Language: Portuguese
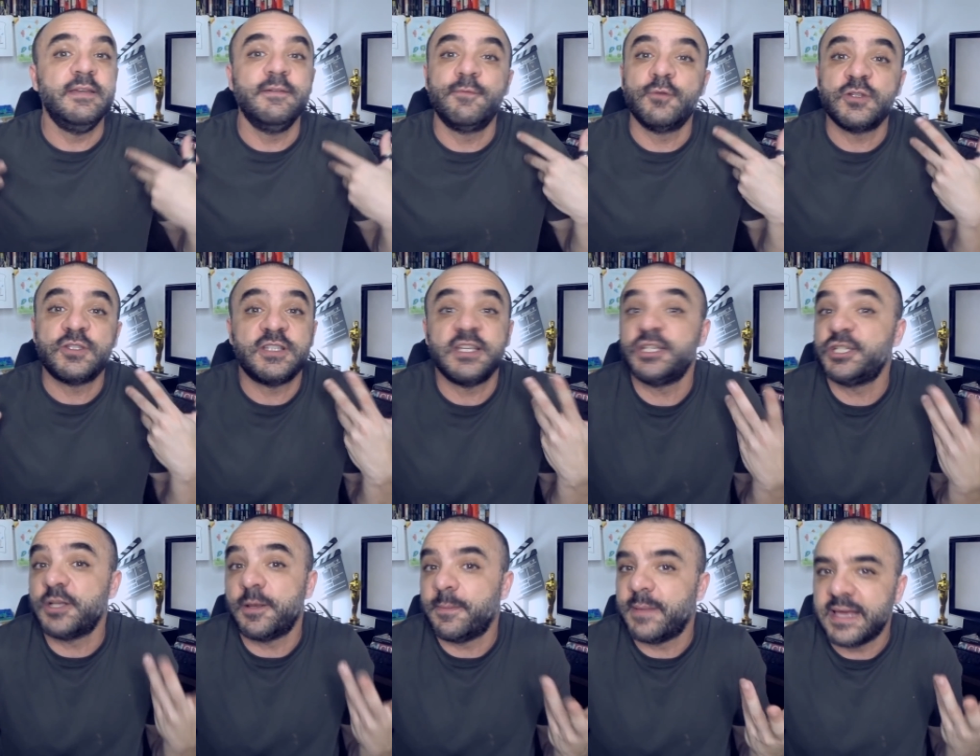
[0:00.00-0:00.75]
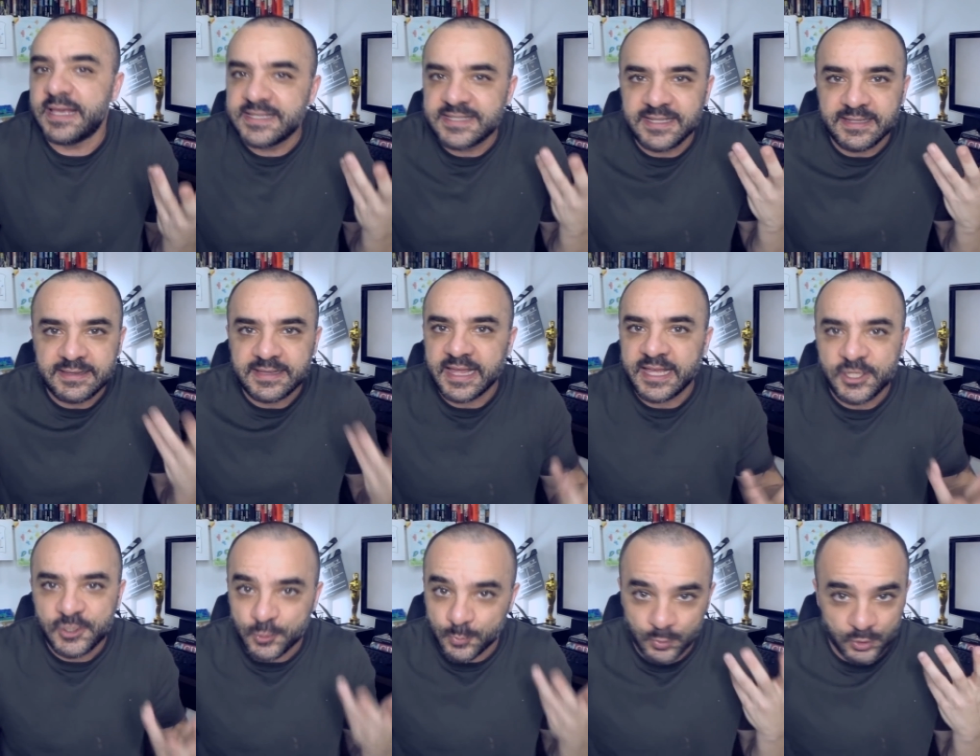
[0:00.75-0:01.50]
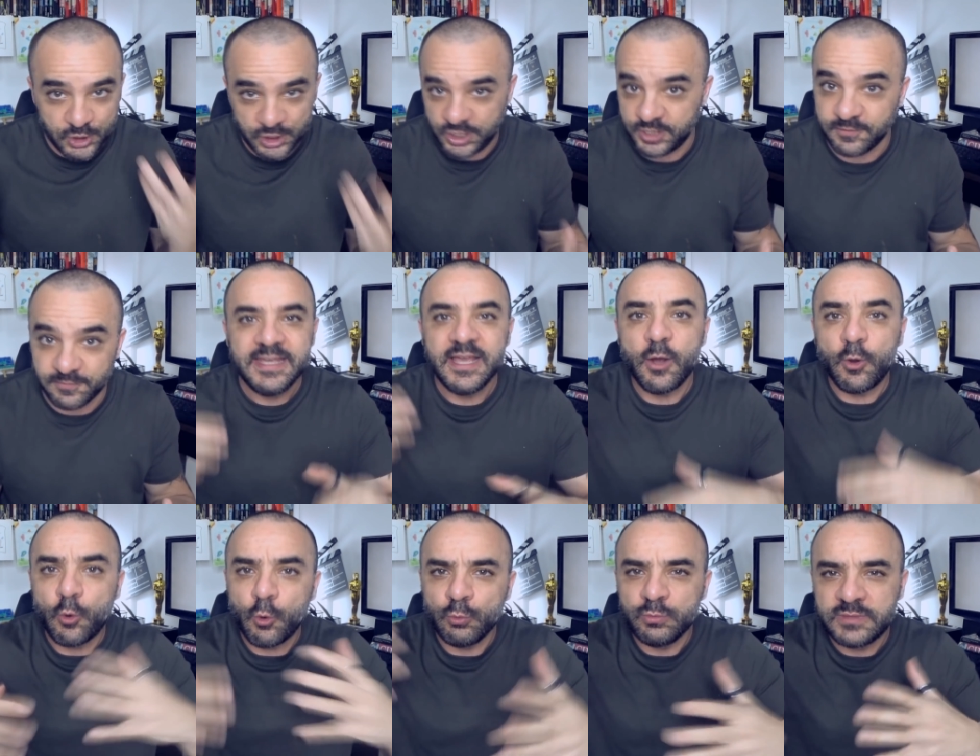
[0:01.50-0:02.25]
e você jamais entende o motivo. E
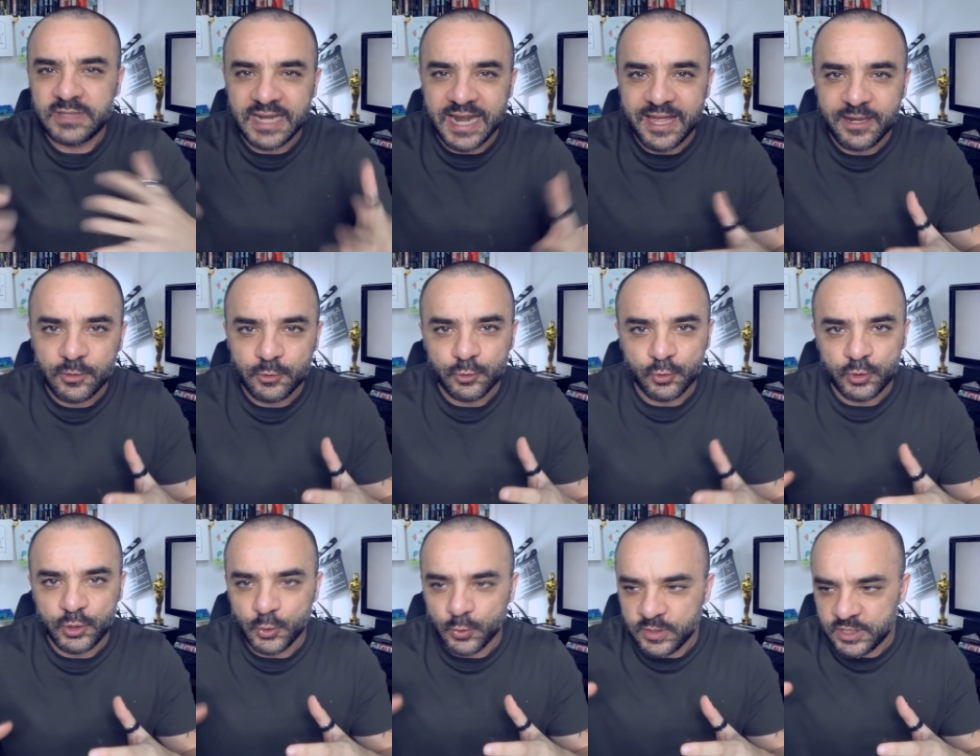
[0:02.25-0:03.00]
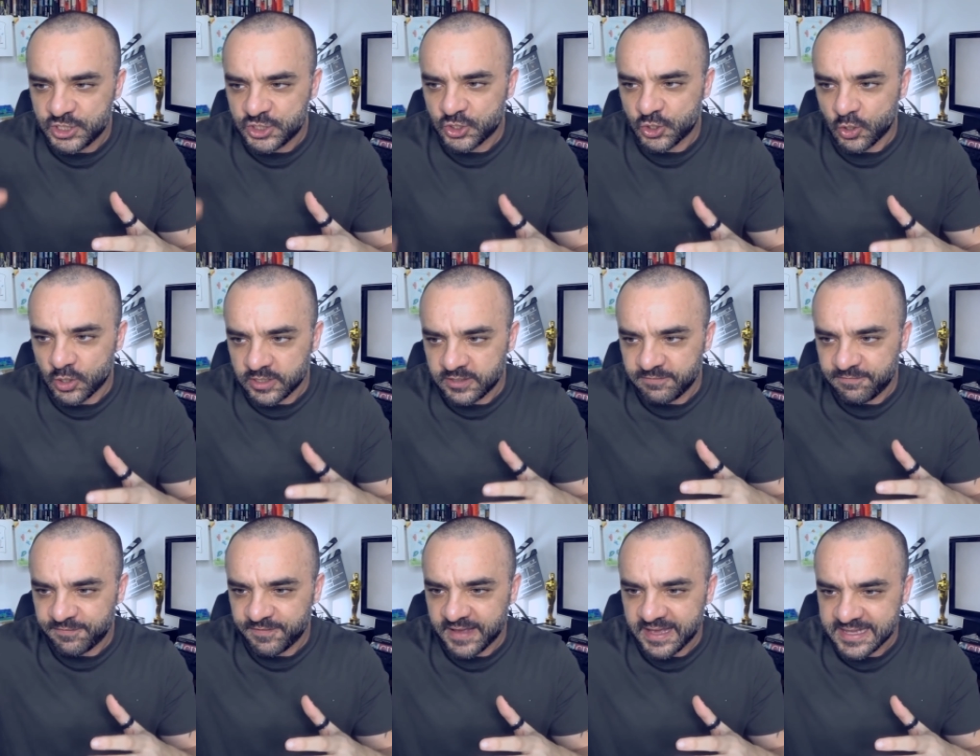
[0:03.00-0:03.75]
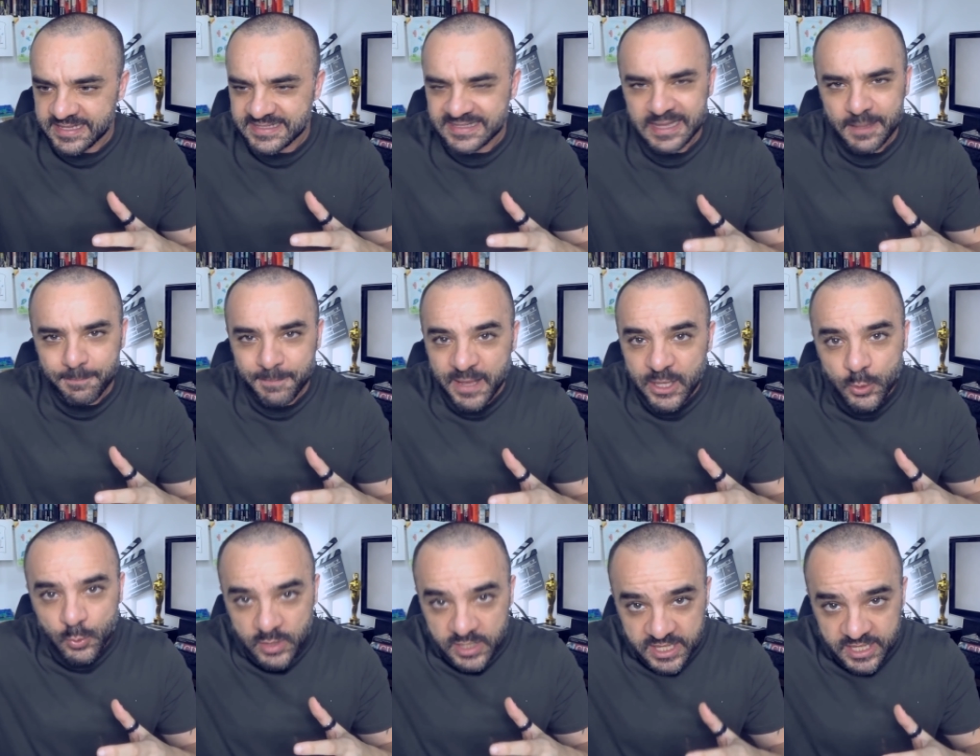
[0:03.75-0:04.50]
ao contrário do que o Hitchcock faz na
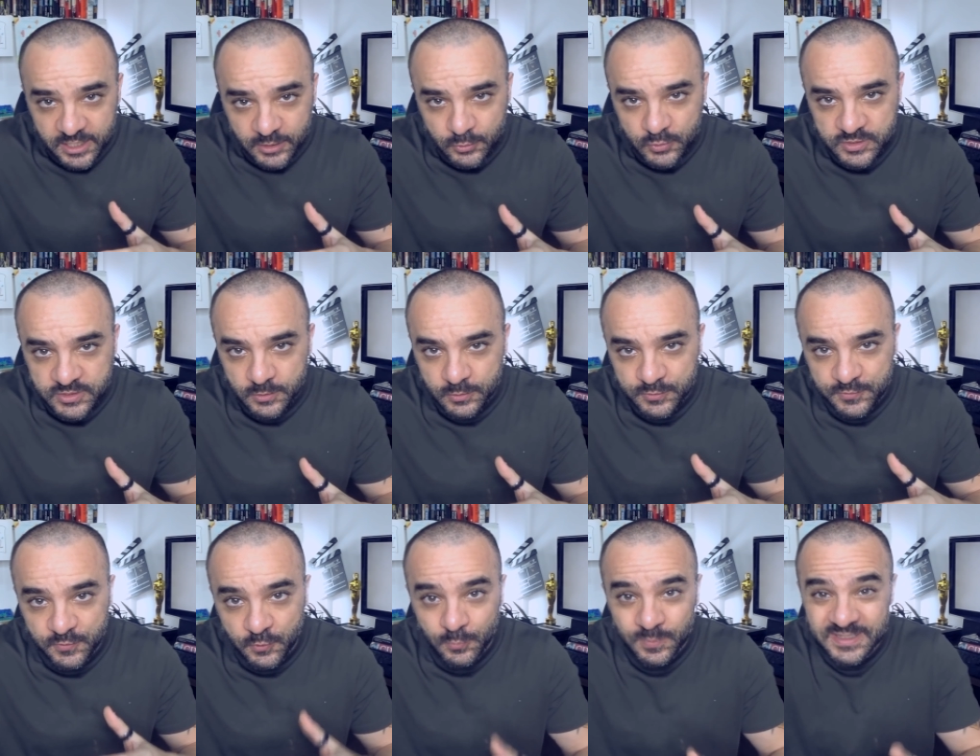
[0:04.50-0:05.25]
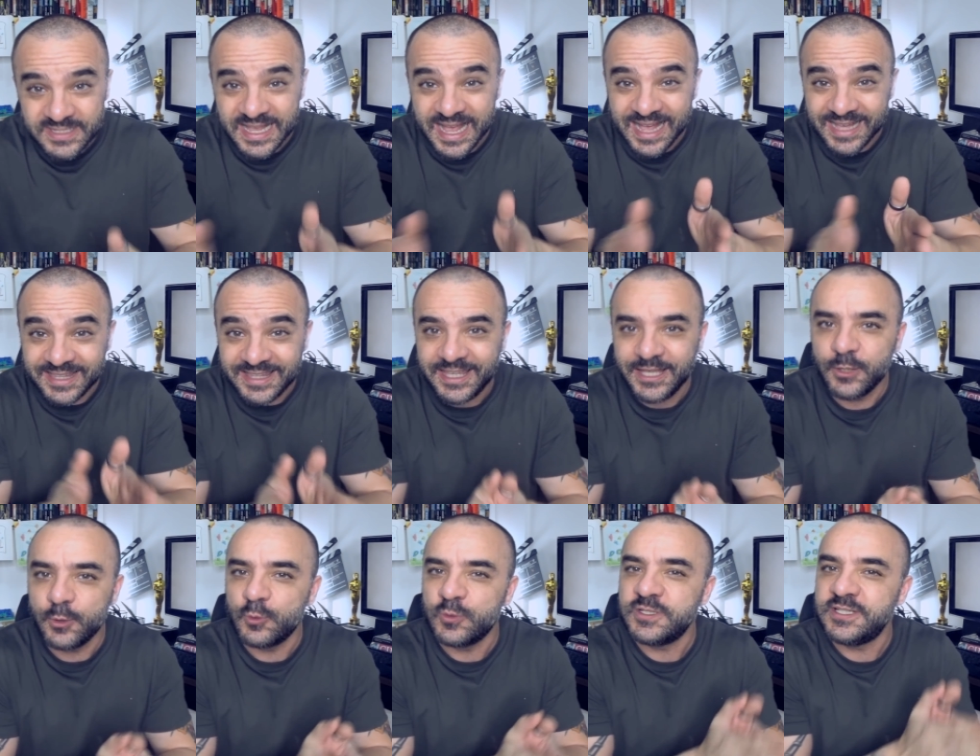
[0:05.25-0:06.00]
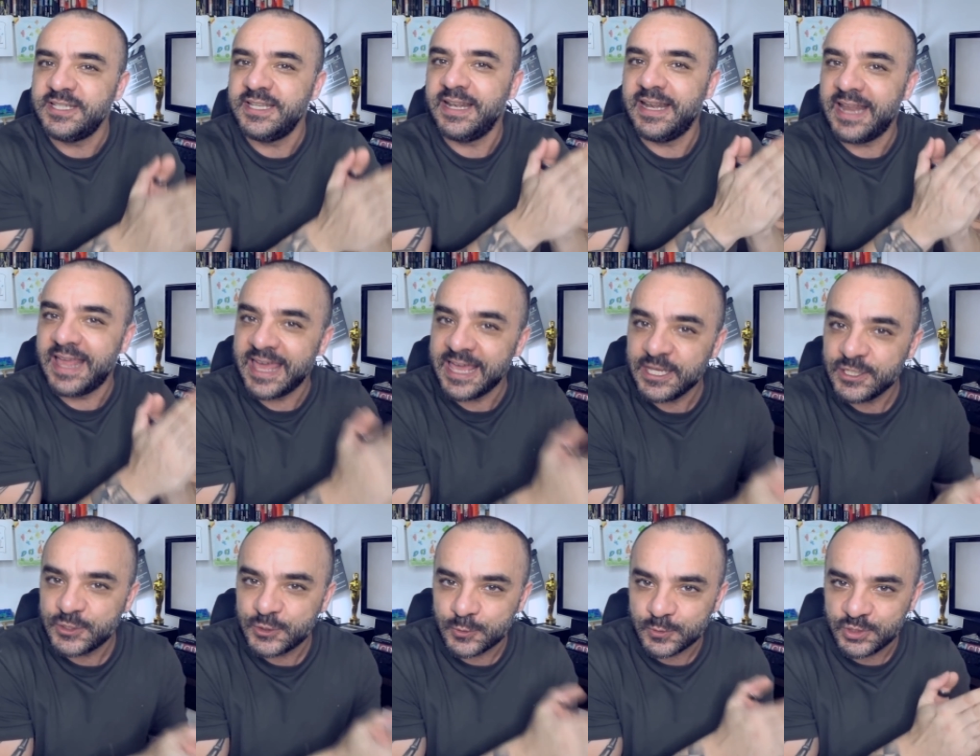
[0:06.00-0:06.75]
maioria dos seus filmes, aqui o
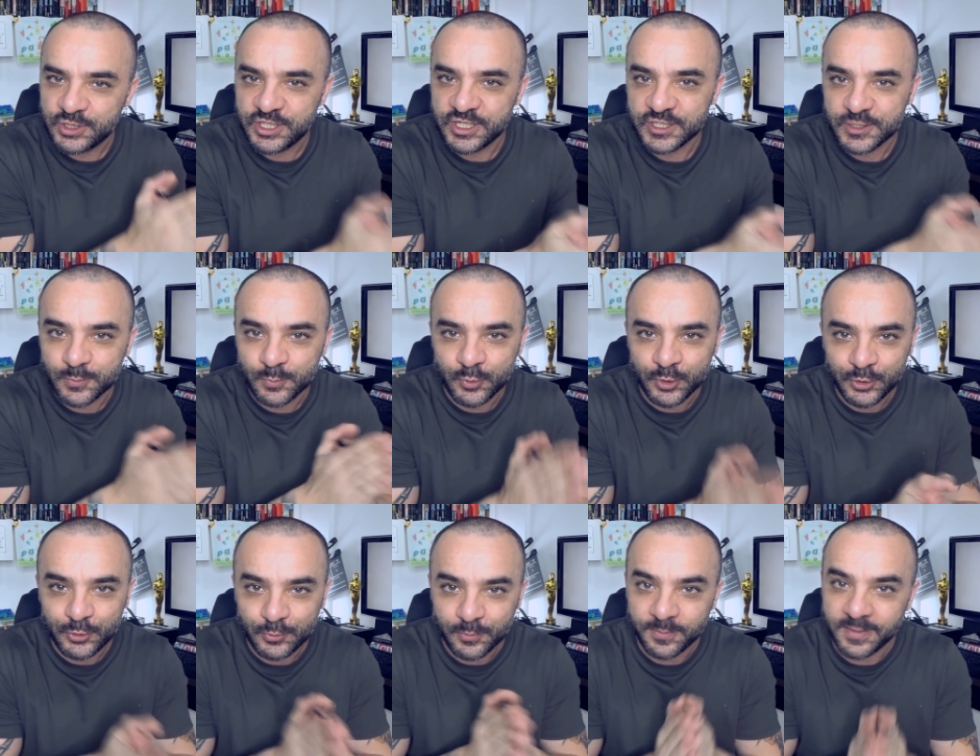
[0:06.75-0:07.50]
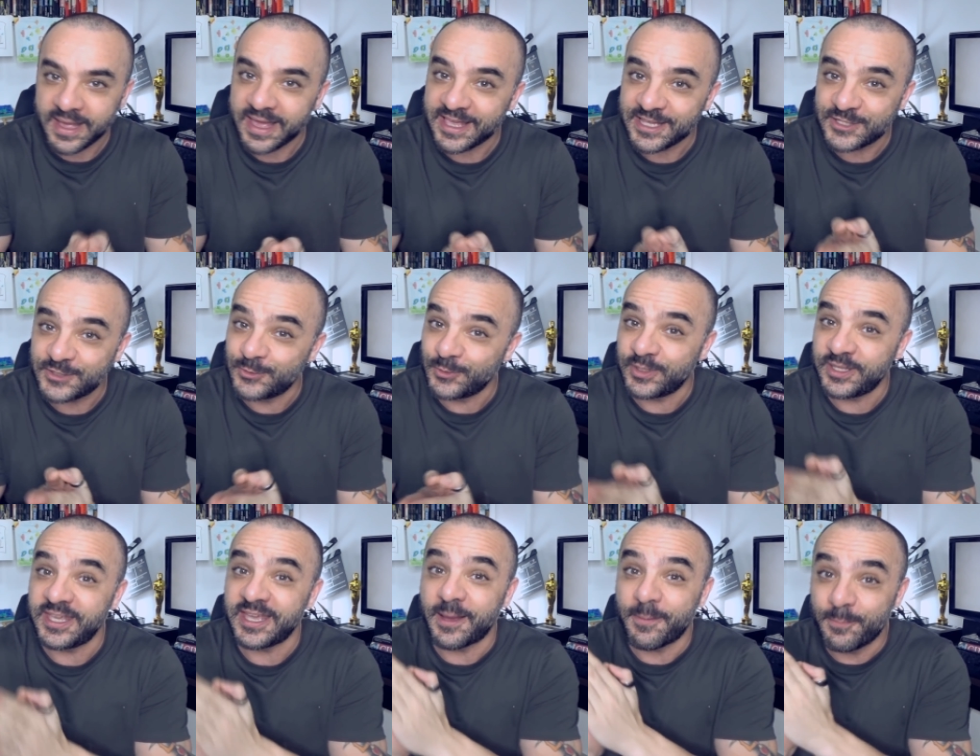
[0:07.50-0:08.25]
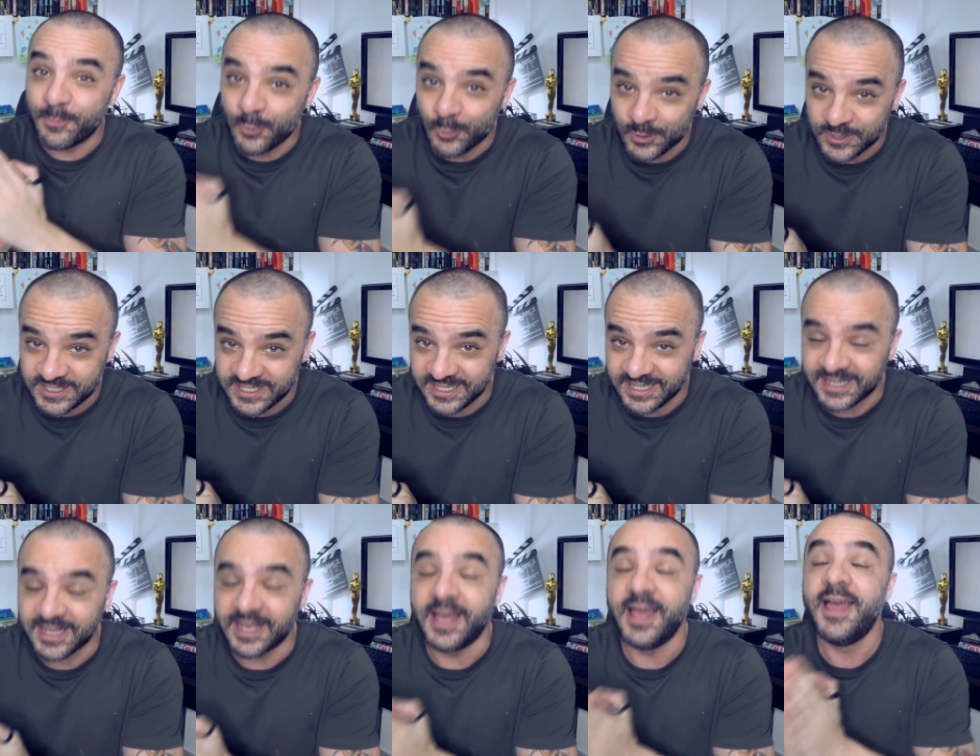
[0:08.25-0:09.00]
silêncio diz muito mais do que a
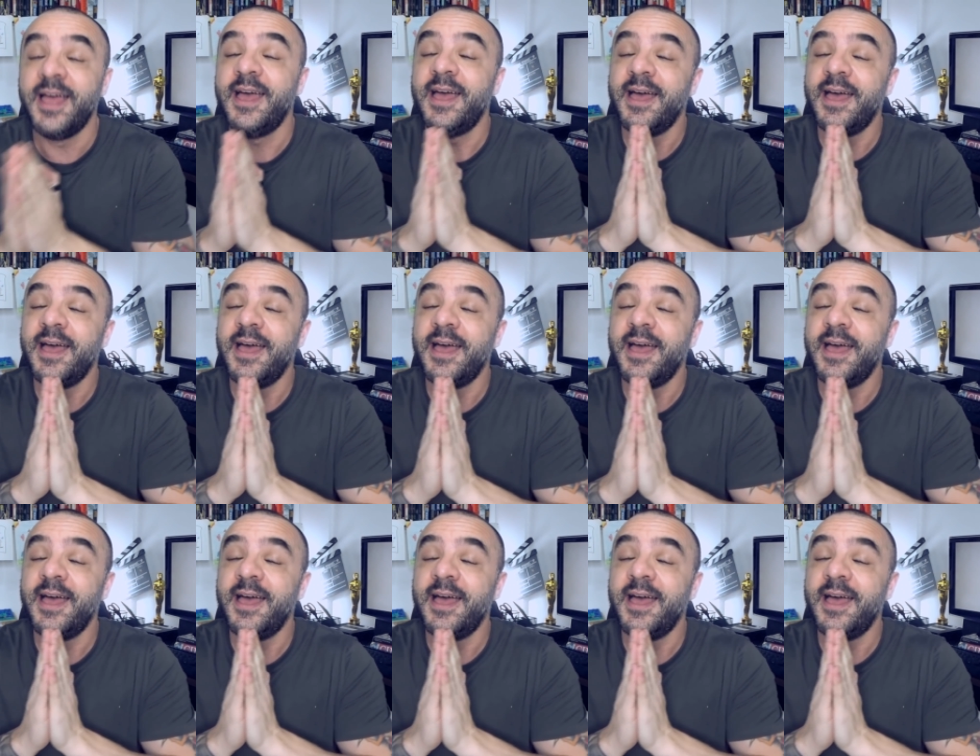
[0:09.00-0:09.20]
música.